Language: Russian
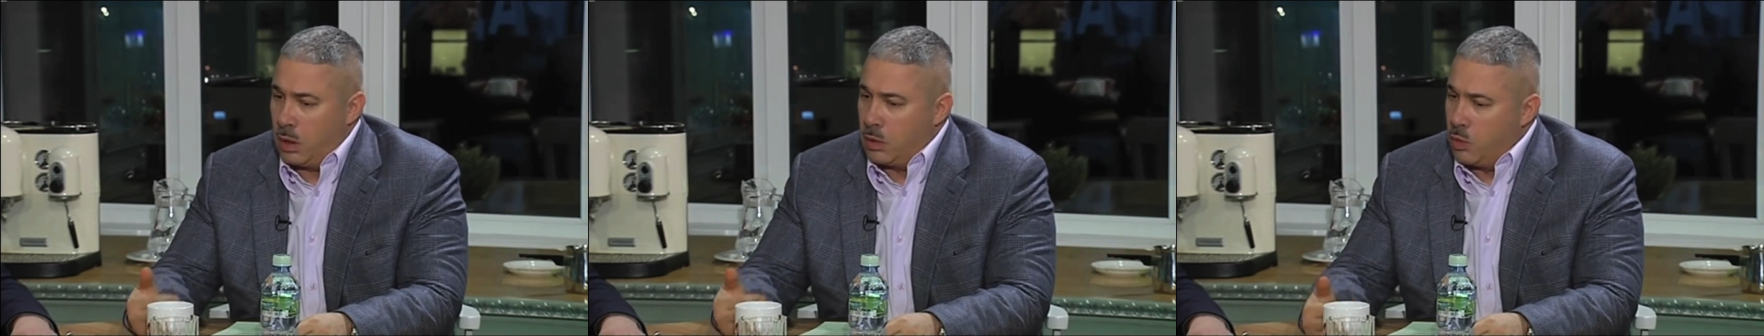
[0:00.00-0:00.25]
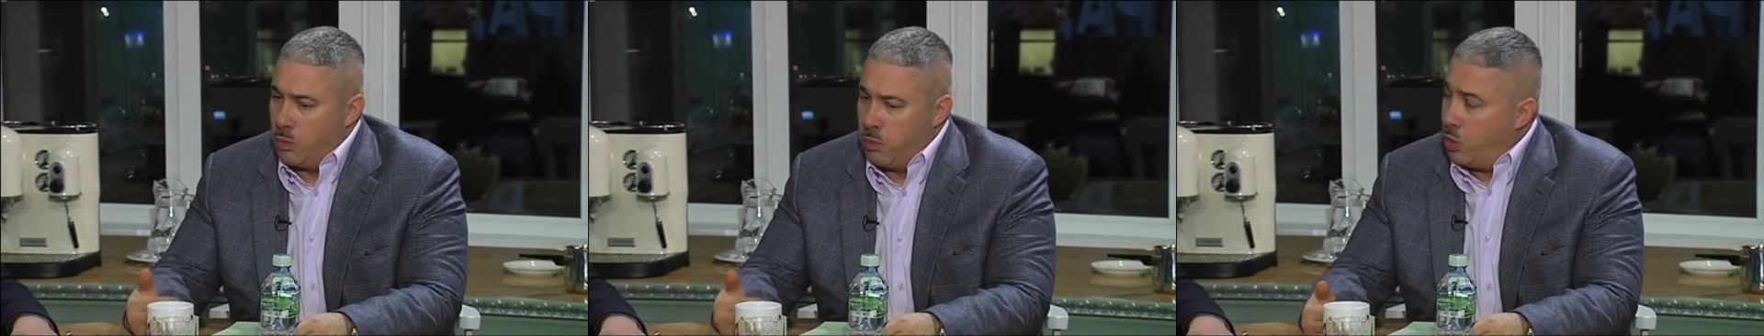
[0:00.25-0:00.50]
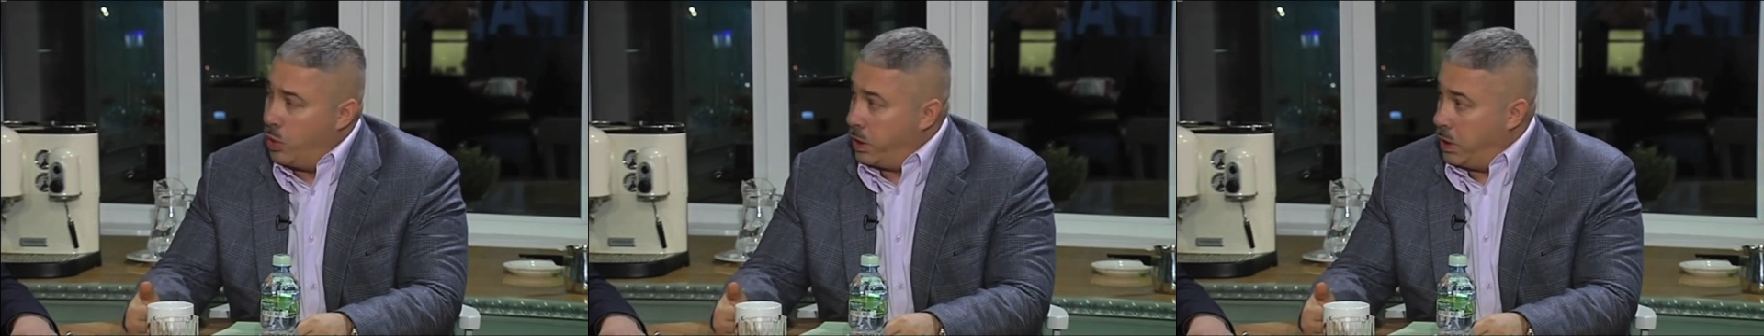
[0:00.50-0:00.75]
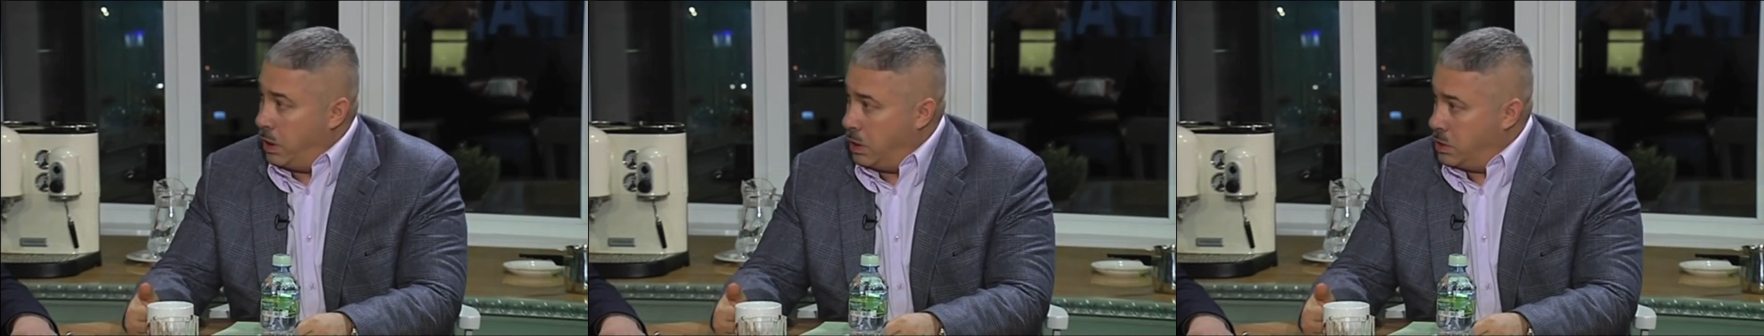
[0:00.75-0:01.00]

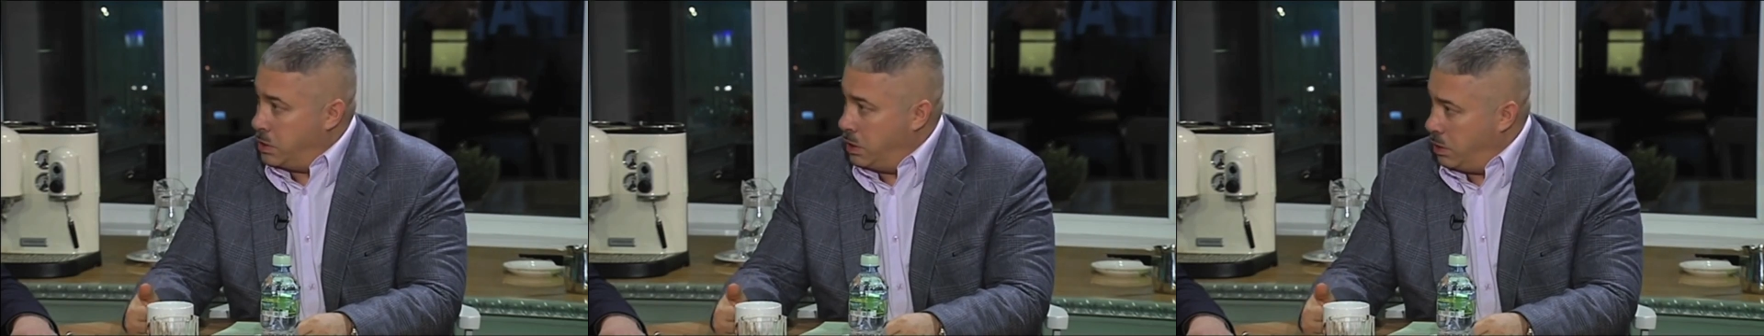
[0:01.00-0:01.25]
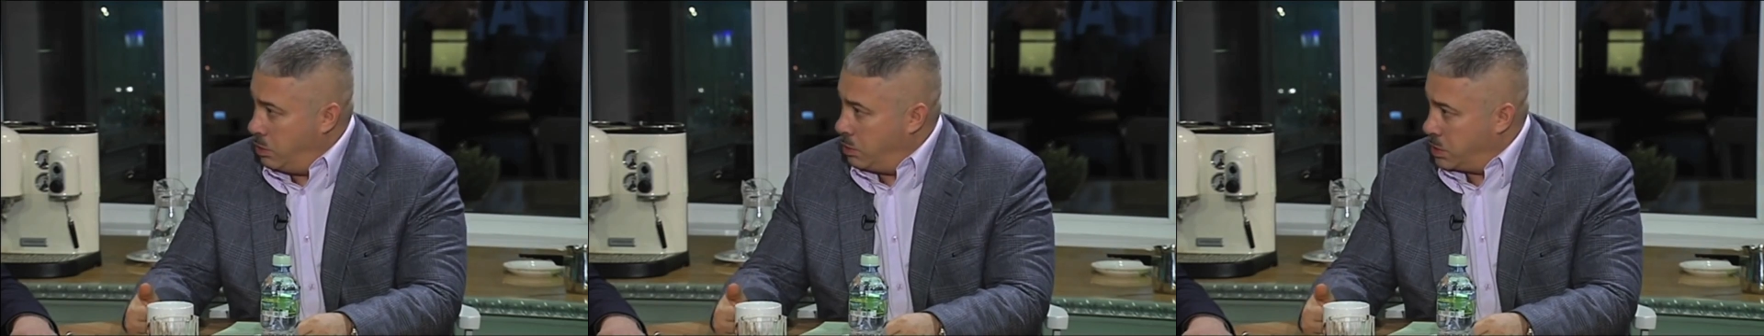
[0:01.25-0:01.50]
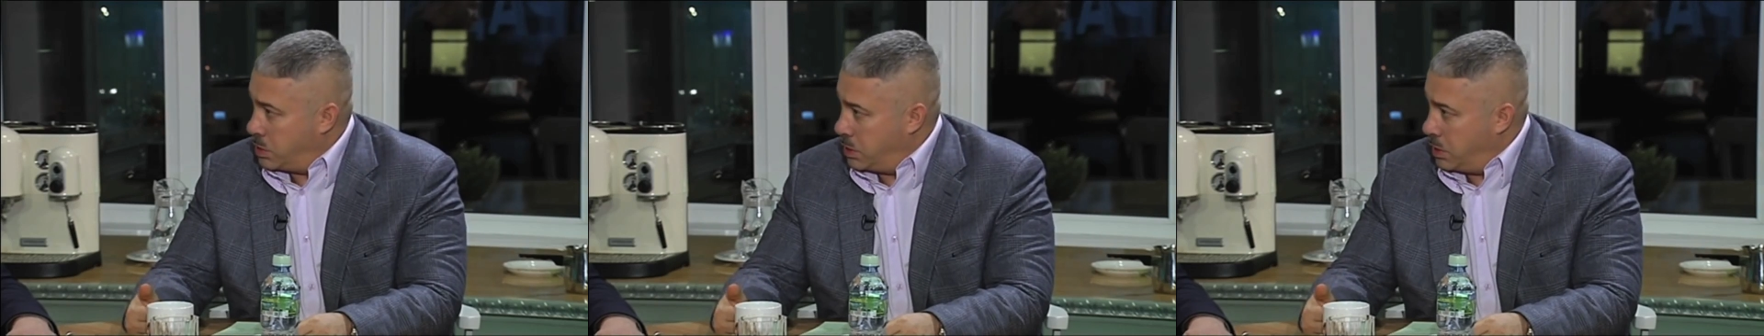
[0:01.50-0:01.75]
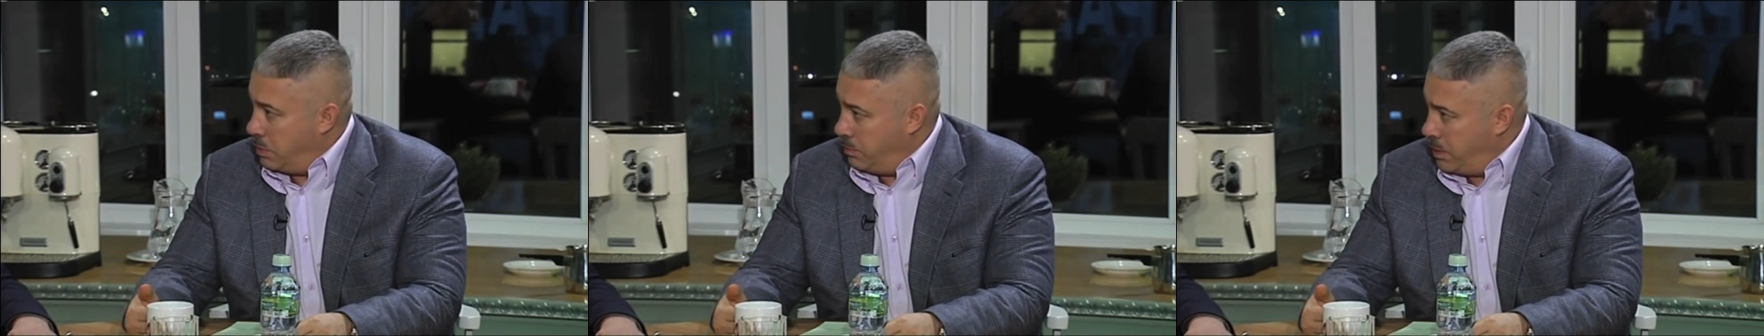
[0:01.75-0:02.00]
глубокие,
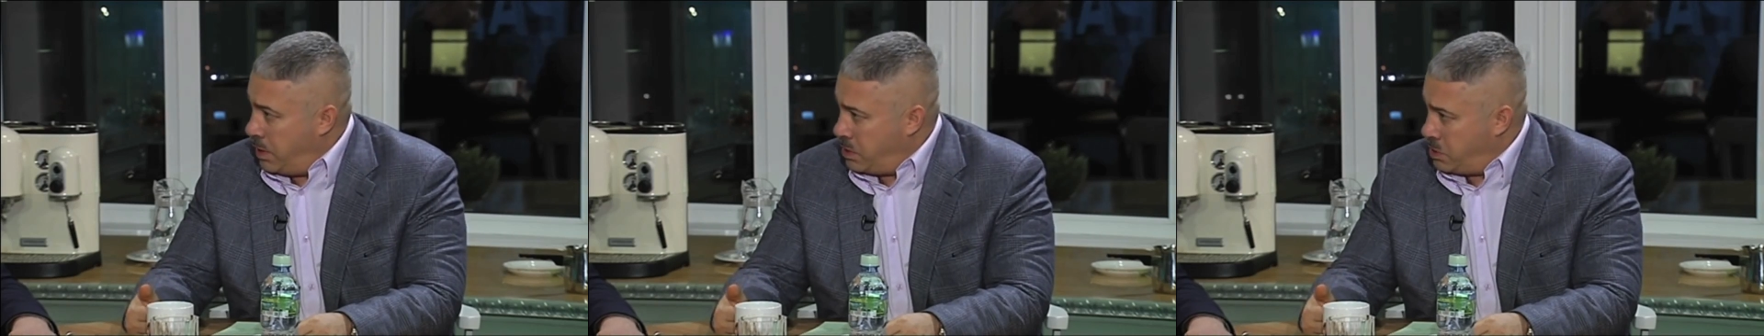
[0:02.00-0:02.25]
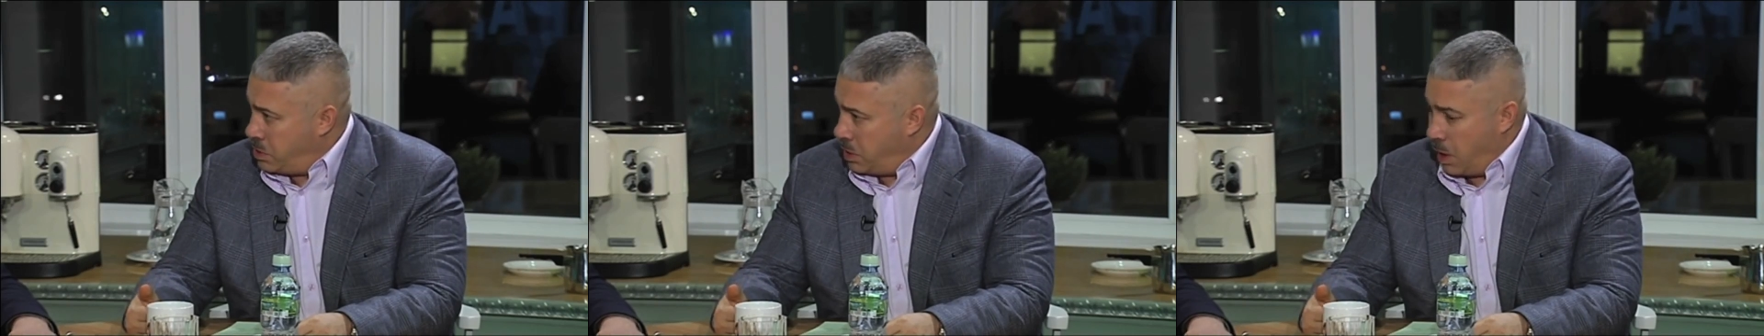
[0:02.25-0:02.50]
серьезные вещи.